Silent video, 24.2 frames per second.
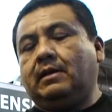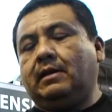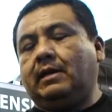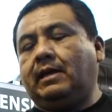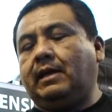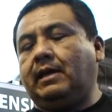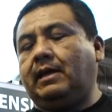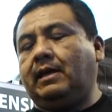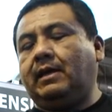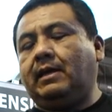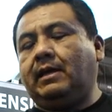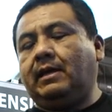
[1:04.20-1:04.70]

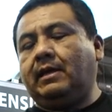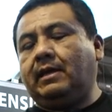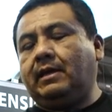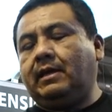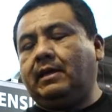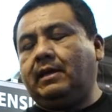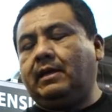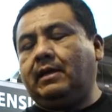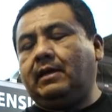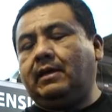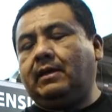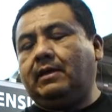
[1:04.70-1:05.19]

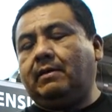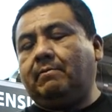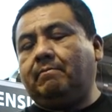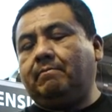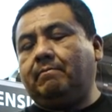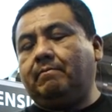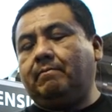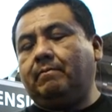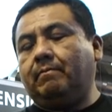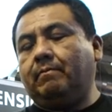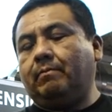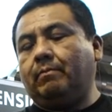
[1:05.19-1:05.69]
Eh,
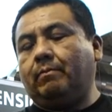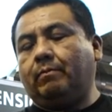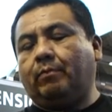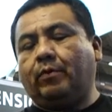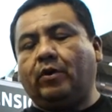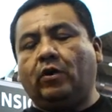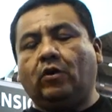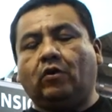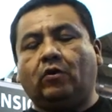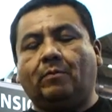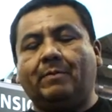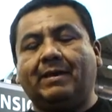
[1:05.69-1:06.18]

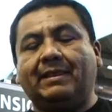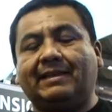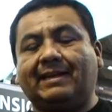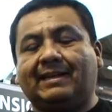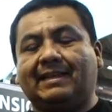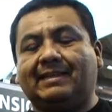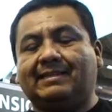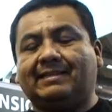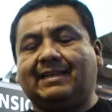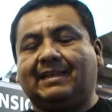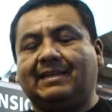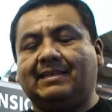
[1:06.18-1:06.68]
puedo
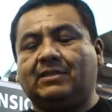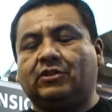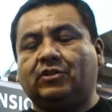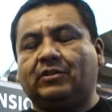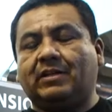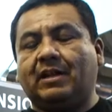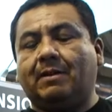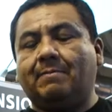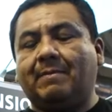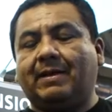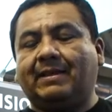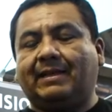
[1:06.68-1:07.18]
comentarles
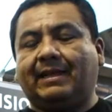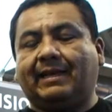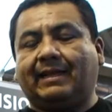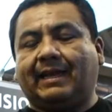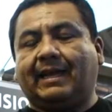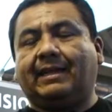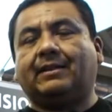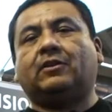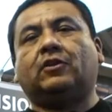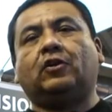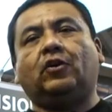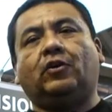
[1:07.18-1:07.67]
adicionalmente
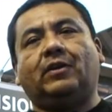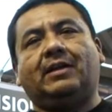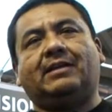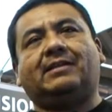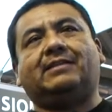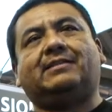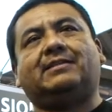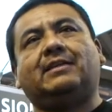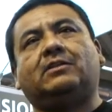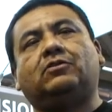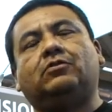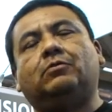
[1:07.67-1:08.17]
que todas
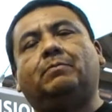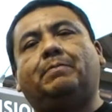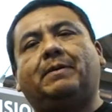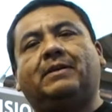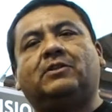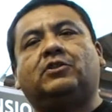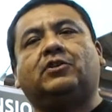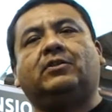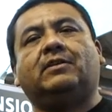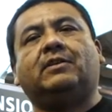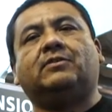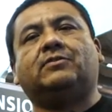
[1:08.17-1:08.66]
estas
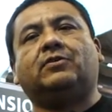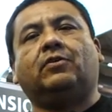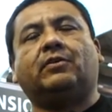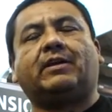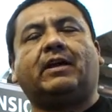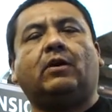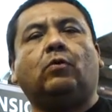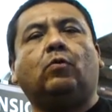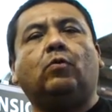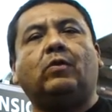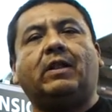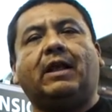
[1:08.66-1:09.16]
suspensiones son
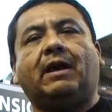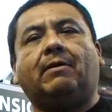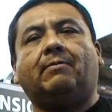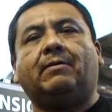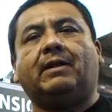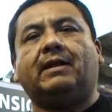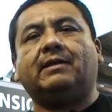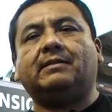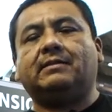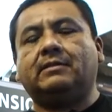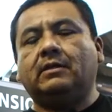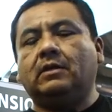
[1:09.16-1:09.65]

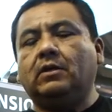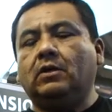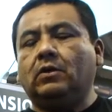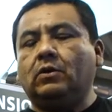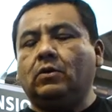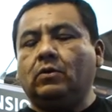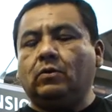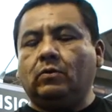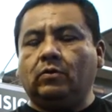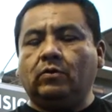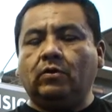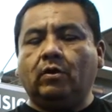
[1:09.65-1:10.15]
regulables.
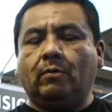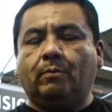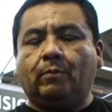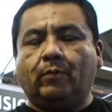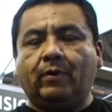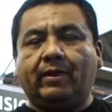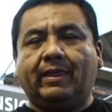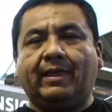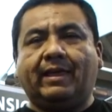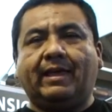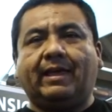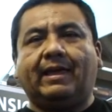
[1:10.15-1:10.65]
Uno
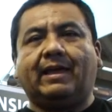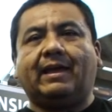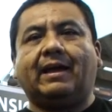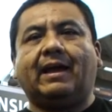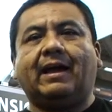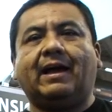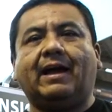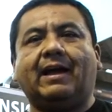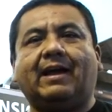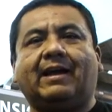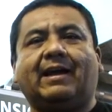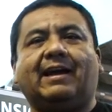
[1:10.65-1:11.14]
puede
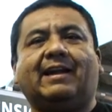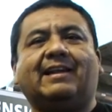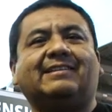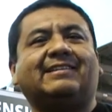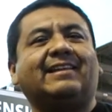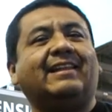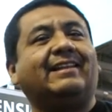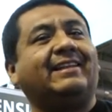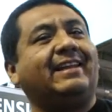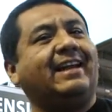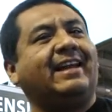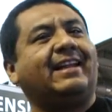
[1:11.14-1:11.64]
agarrar y
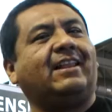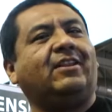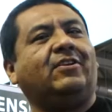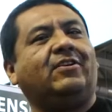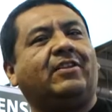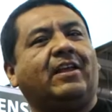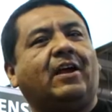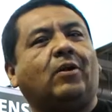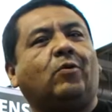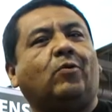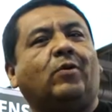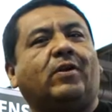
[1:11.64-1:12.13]

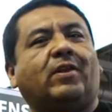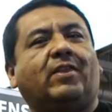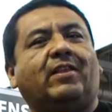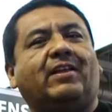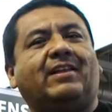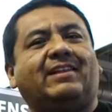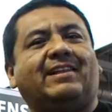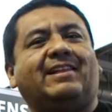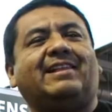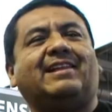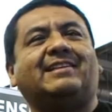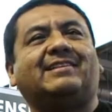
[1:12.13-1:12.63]
setearlos de acuerdo
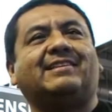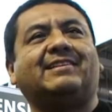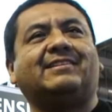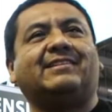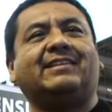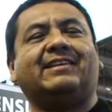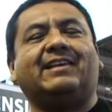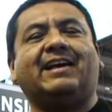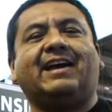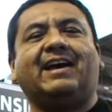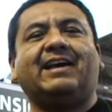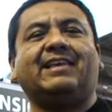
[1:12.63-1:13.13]
a la
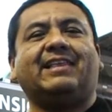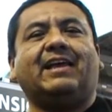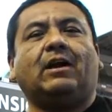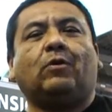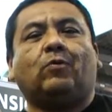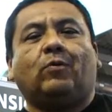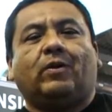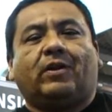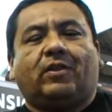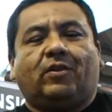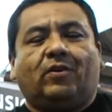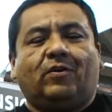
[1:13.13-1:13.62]
necesidad y de
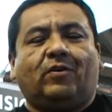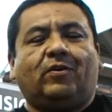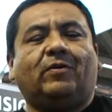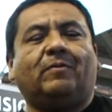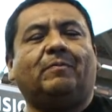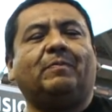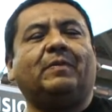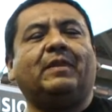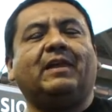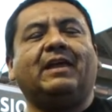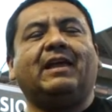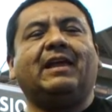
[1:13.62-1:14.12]
acuerdo
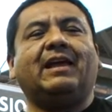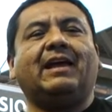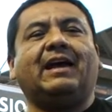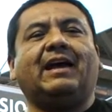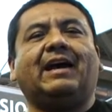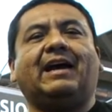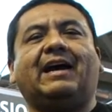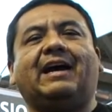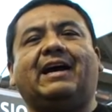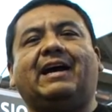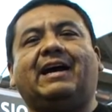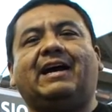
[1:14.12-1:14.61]

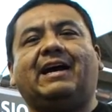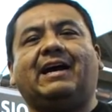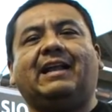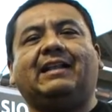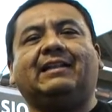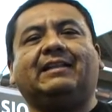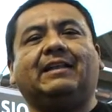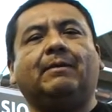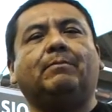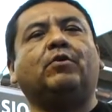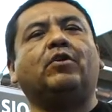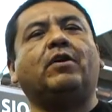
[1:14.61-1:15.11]

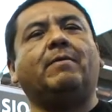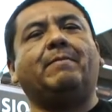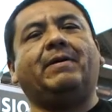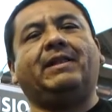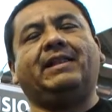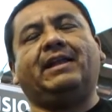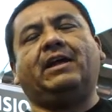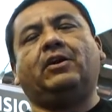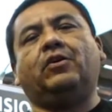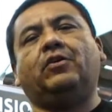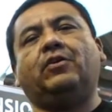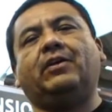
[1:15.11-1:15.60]
al tipo de
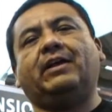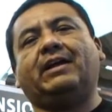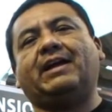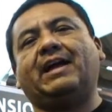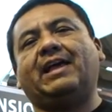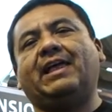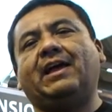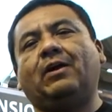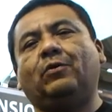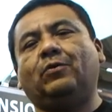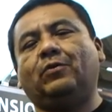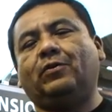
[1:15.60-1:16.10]
manejo de
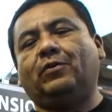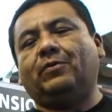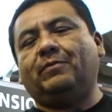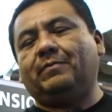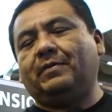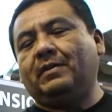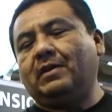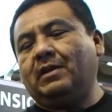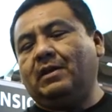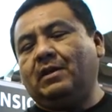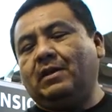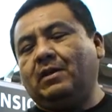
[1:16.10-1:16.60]
cada uno.
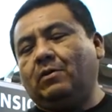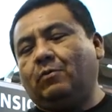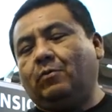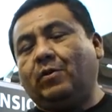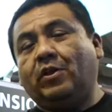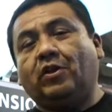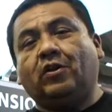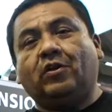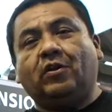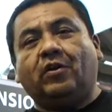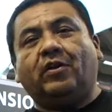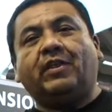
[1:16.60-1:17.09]

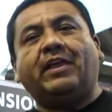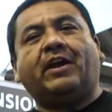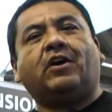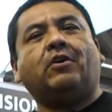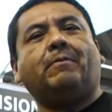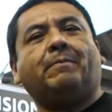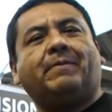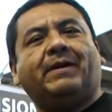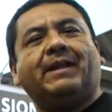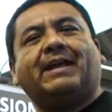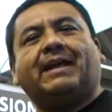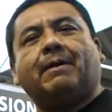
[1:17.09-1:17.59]
Bueno, los
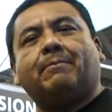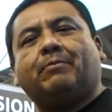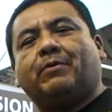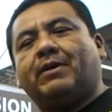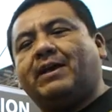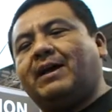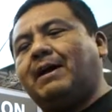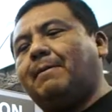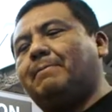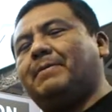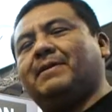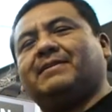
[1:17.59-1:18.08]
dejo para que
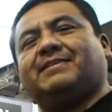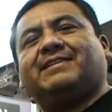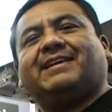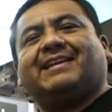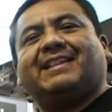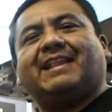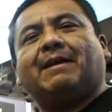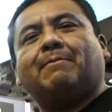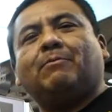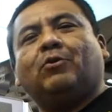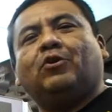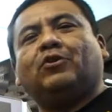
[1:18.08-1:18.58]
puedan
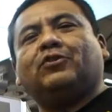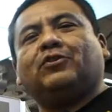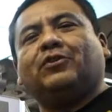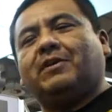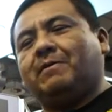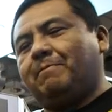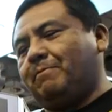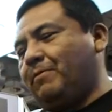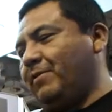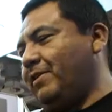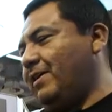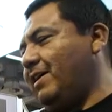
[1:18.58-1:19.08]
apreciar la moto
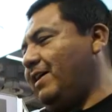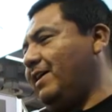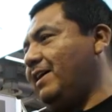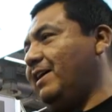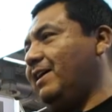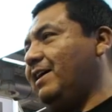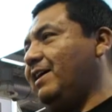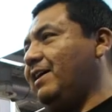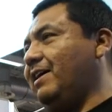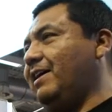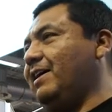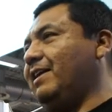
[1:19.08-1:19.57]
y
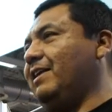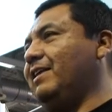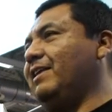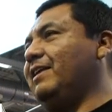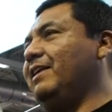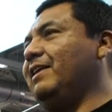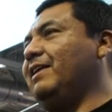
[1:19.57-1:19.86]
puedan